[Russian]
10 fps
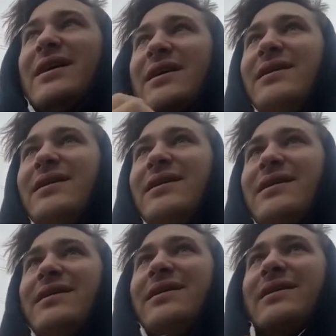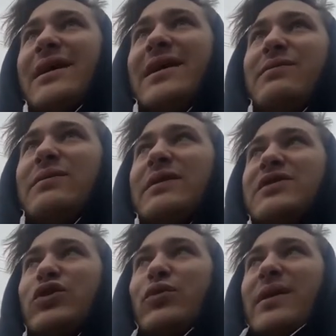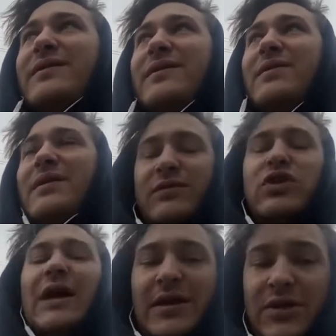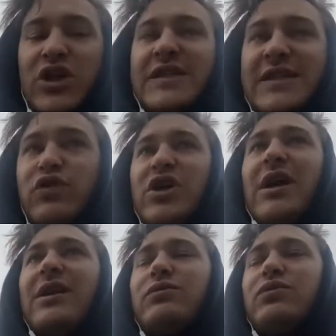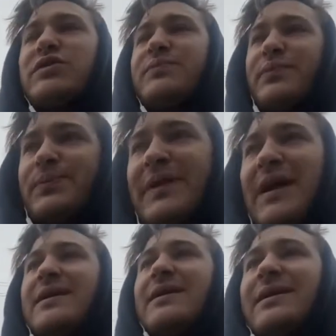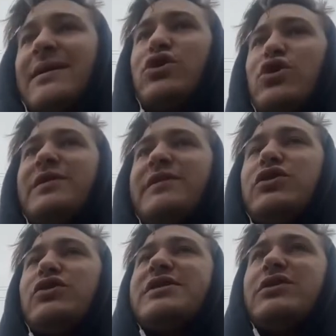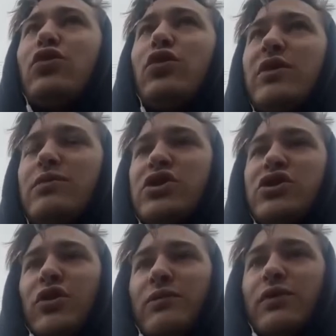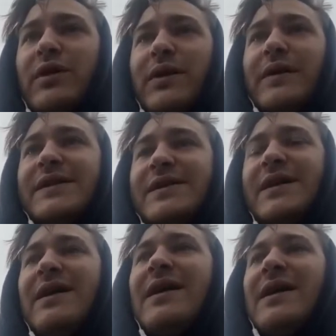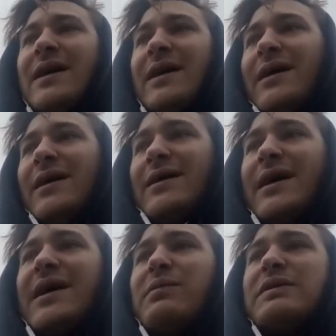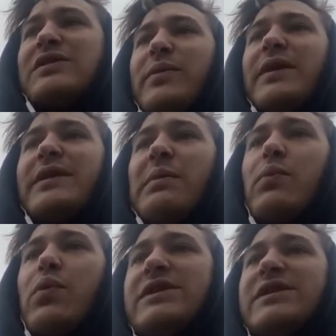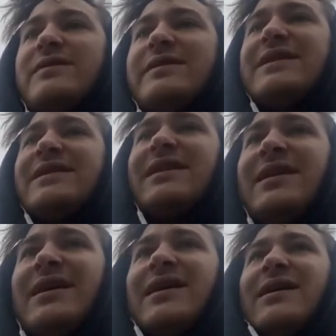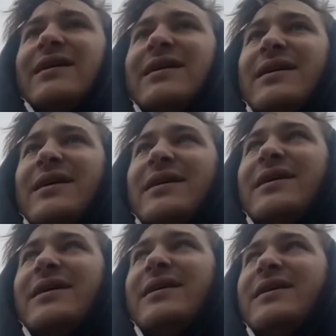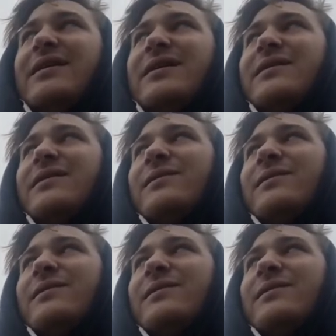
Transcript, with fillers: какими инструментами, они часть звучали, но, может, так еще подведете итог, и, может, что-нибудь добавите, какими инструментами пользоваться и